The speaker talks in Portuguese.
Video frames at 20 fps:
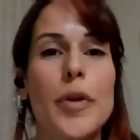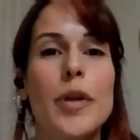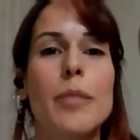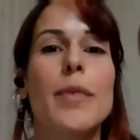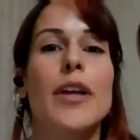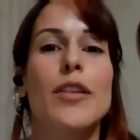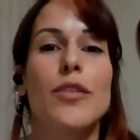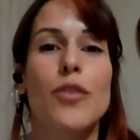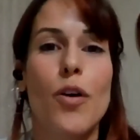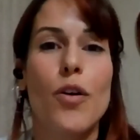
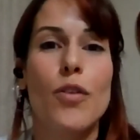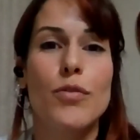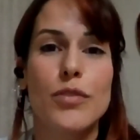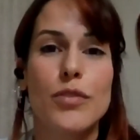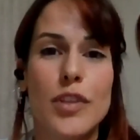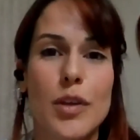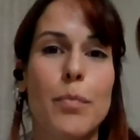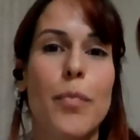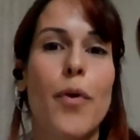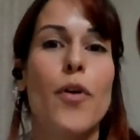
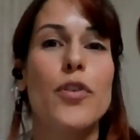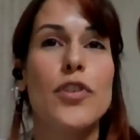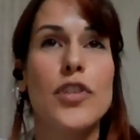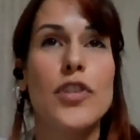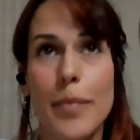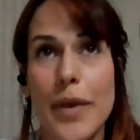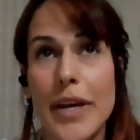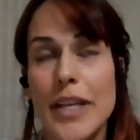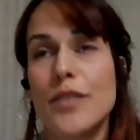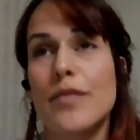primatólogos que
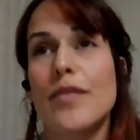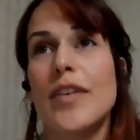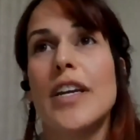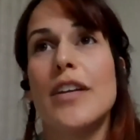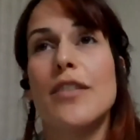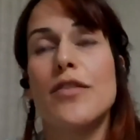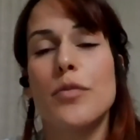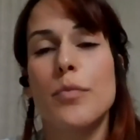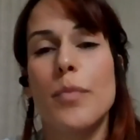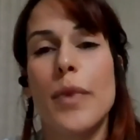postem mais
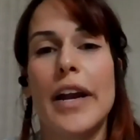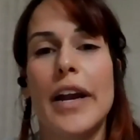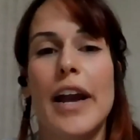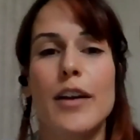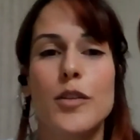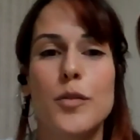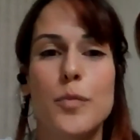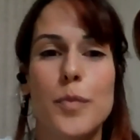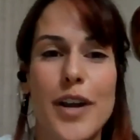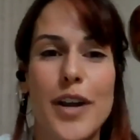vídeos de
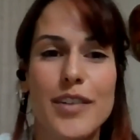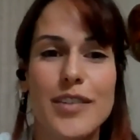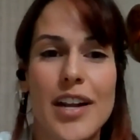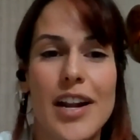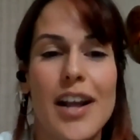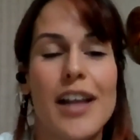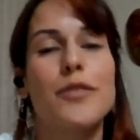macacos pregos na